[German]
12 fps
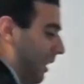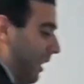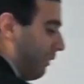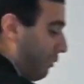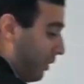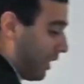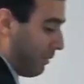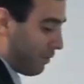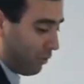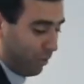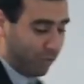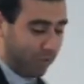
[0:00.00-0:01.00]
Äh, für mich gibt es
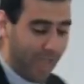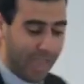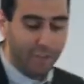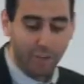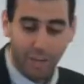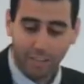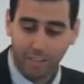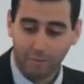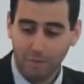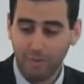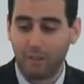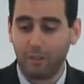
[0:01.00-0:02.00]
natürlich nur zwei Geschlechter, die
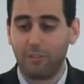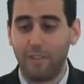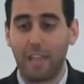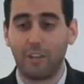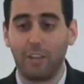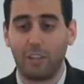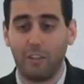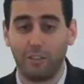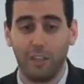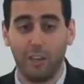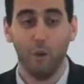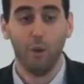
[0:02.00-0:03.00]
Bibel kennt nur zwei Geschlechter
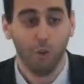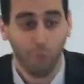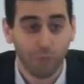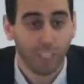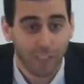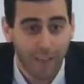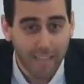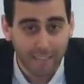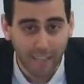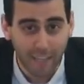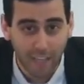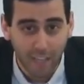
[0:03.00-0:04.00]
und
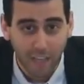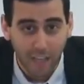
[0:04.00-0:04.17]
lustigerweise